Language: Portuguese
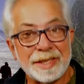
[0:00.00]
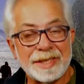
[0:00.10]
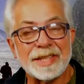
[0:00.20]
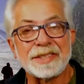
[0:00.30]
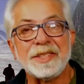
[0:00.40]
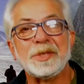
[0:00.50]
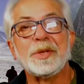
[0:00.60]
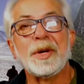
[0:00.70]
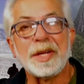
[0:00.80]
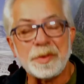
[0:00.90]
dessa
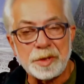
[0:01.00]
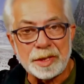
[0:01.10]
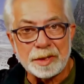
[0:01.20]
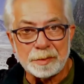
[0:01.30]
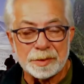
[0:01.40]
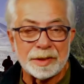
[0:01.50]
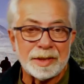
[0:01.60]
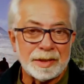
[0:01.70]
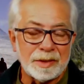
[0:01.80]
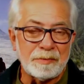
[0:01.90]
história do Girando o Mundo.
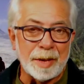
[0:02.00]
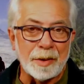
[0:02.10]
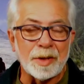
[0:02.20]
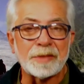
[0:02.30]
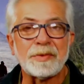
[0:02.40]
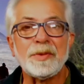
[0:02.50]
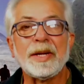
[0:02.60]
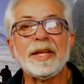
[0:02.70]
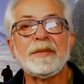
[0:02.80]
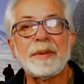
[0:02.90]
Então, para nós foi um
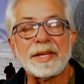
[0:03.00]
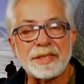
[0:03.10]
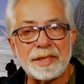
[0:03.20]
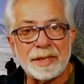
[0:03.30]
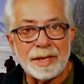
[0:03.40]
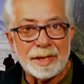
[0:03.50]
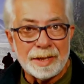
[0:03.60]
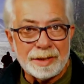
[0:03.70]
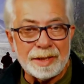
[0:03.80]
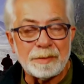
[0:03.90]
grande prazer
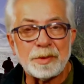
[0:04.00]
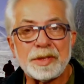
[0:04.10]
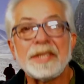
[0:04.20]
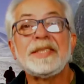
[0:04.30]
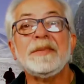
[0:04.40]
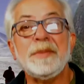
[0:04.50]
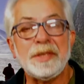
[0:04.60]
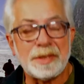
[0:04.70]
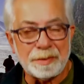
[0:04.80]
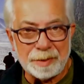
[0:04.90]
termos
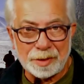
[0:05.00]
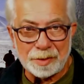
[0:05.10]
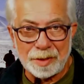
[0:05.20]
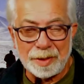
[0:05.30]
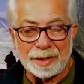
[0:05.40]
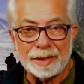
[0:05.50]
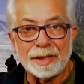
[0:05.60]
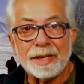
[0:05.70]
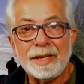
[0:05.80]
recebido esse pessoal aqui.